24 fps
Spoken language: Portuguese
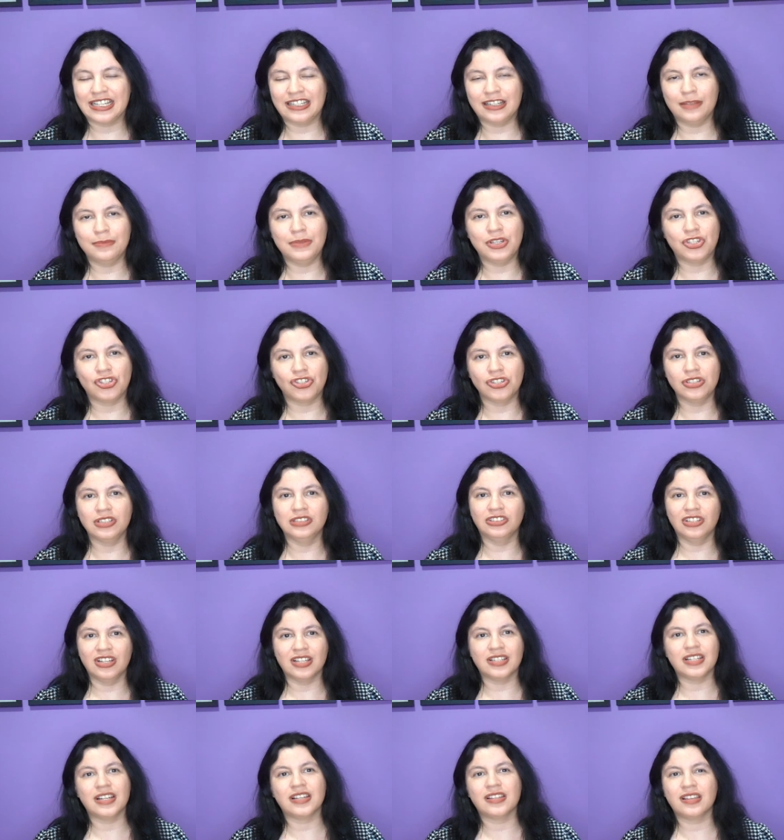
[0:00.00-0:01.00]
ser demitida,
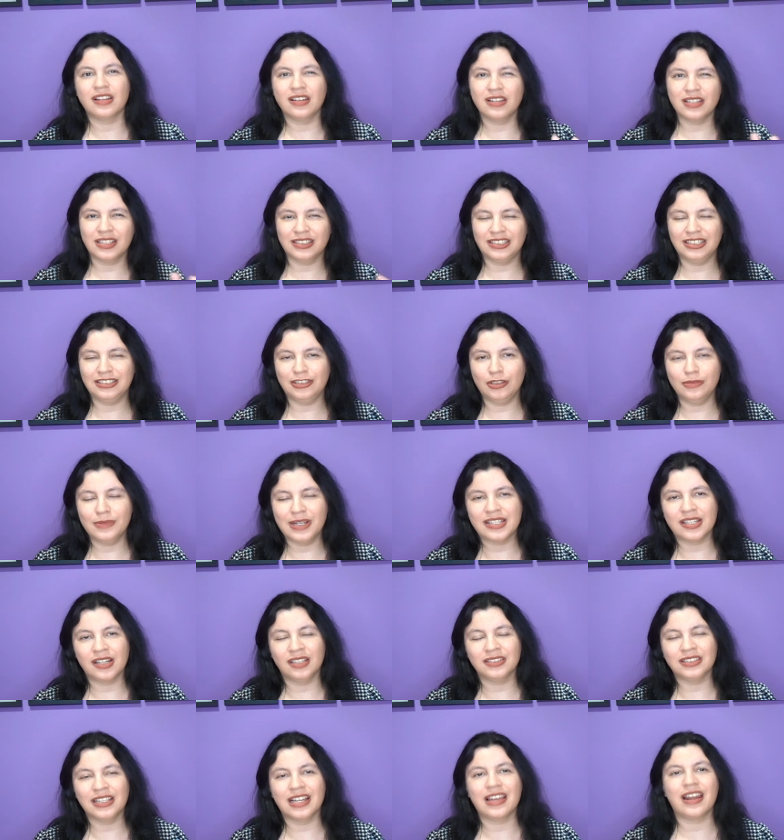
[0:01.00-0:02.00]
então essas cenas até tem uma
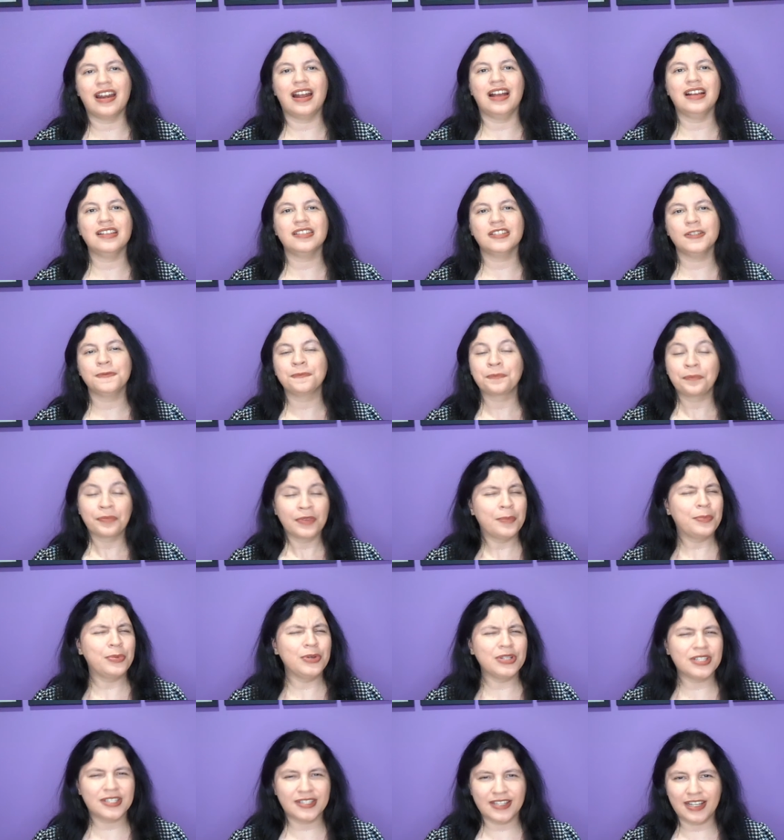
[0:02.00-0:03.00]
certa graça,
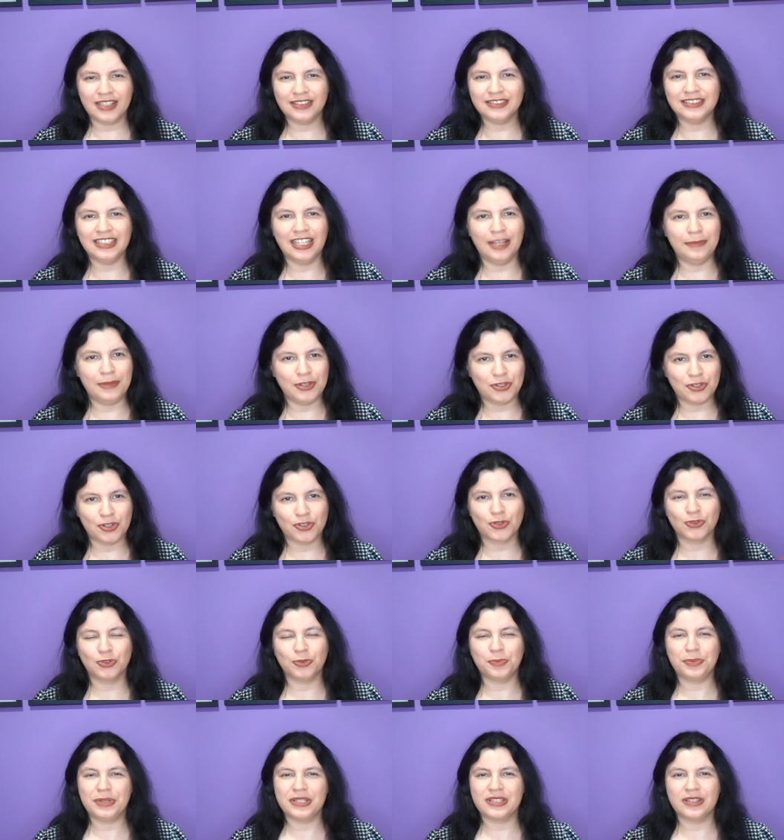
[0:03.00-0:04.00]
por ser a Demet, acho que
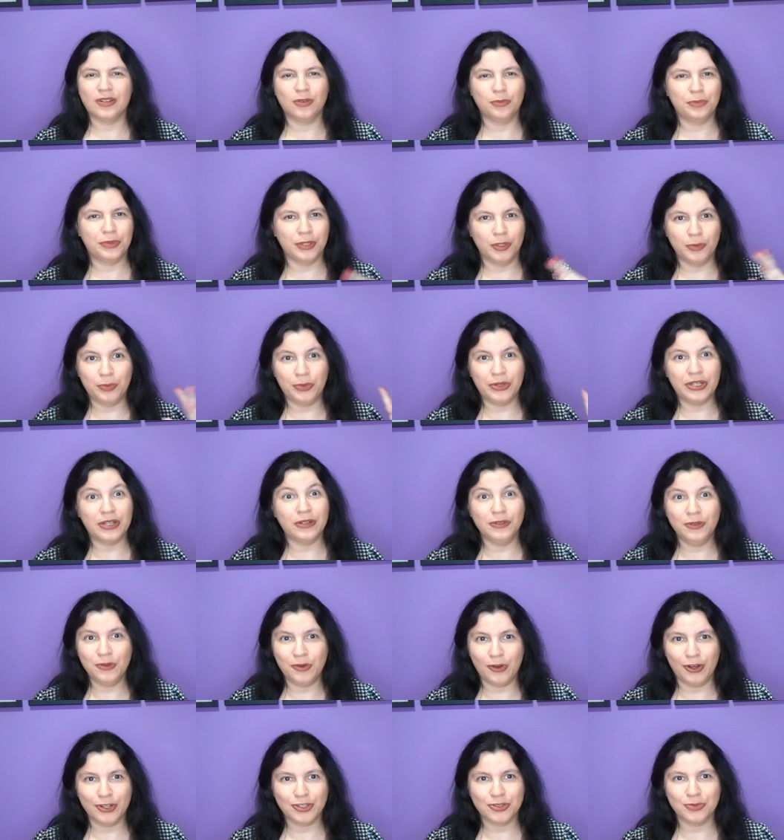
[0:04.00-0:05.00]
eu tô passando pano, porque eu
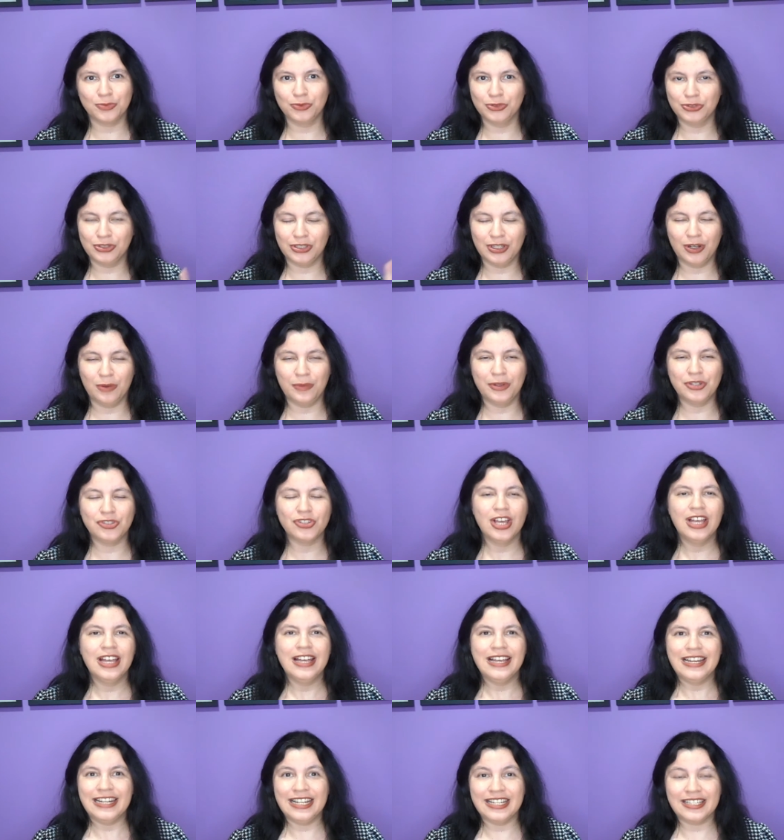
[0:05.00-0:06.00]
não gosto muito realmente
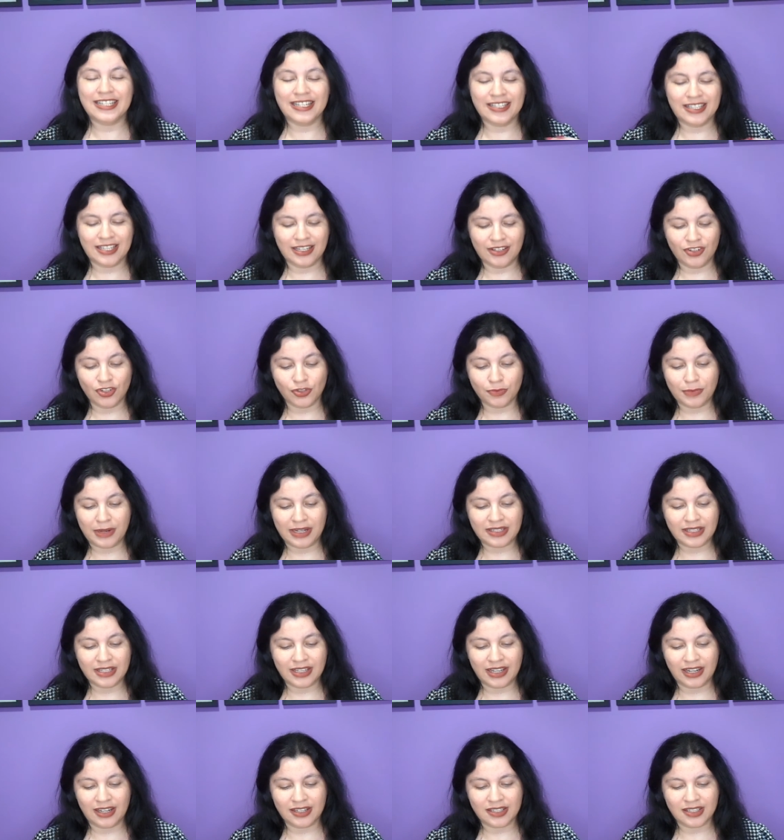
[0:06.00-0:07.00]
dessas cenas mais
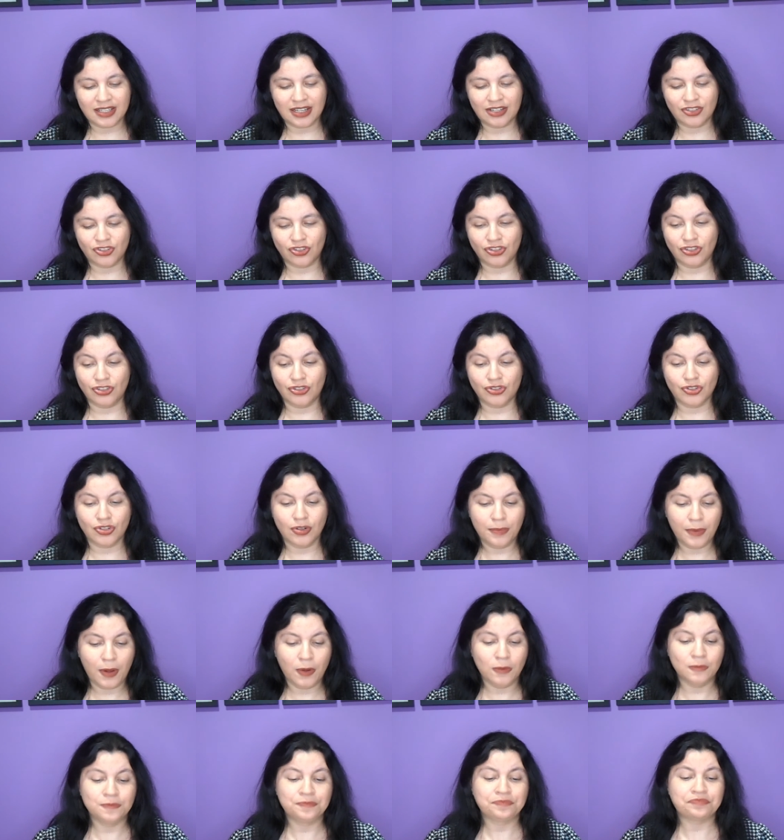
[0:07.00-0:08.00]
engraçadinhas.
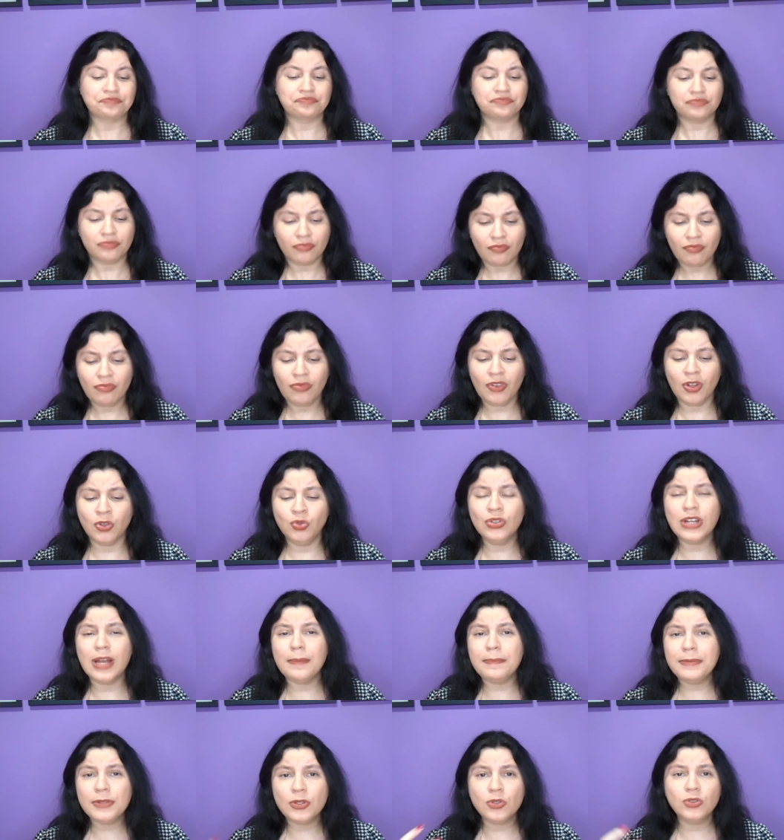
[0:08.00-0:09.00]
Bom, no
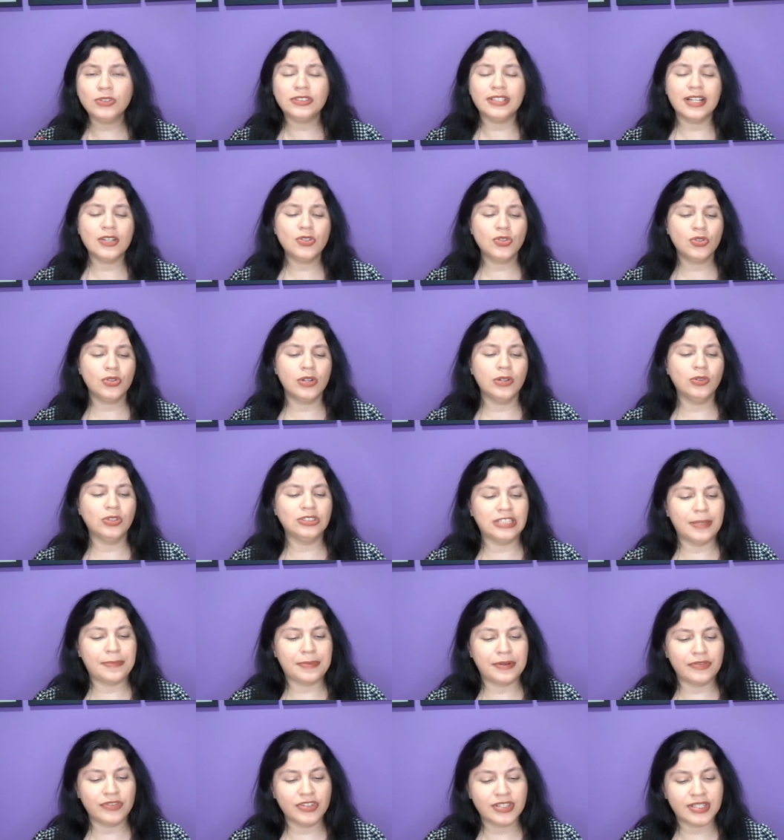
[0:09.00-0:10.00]
capítulo 3, que eu
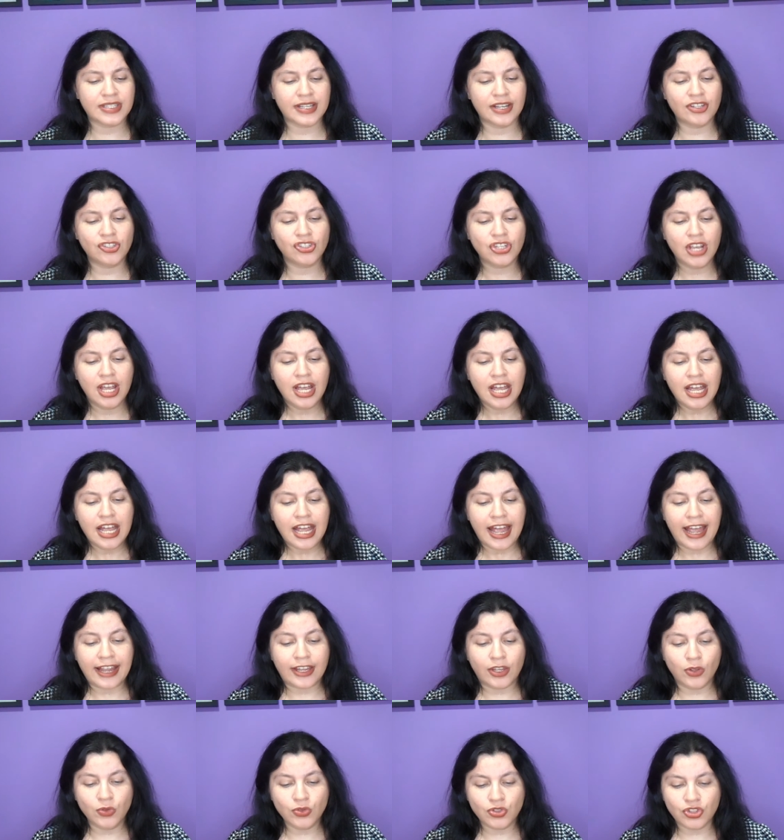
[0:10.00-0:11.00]
anotei pra vocês,
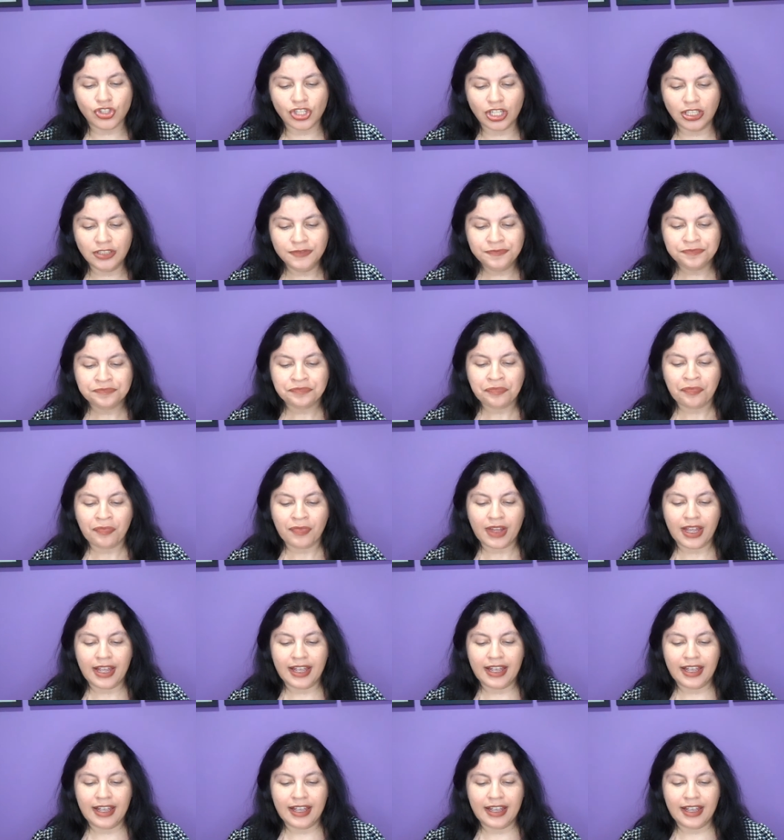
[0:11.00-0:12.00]
é que o Jan
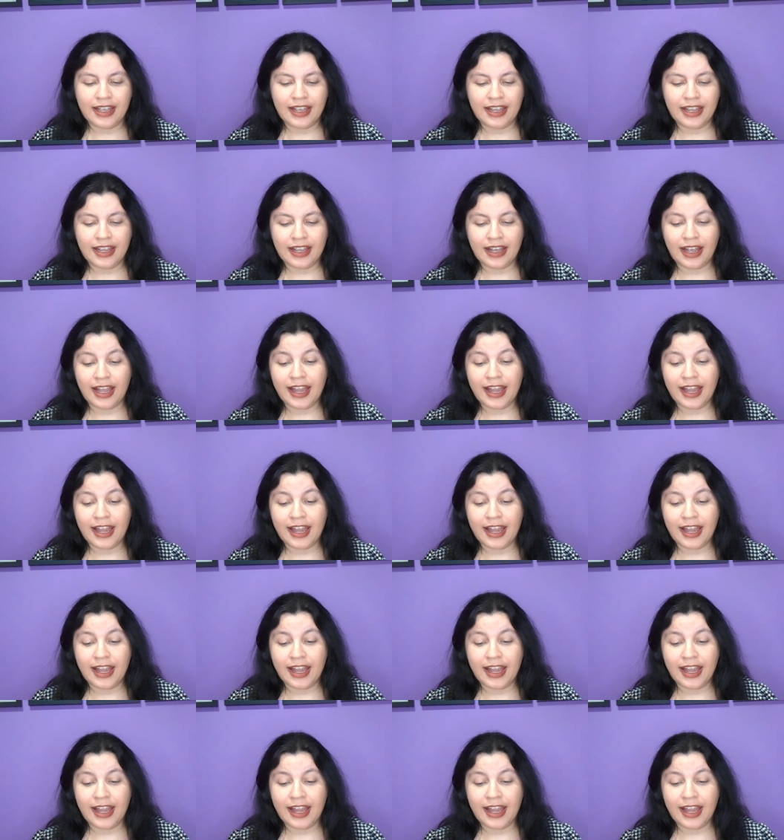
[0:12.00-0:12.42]
é,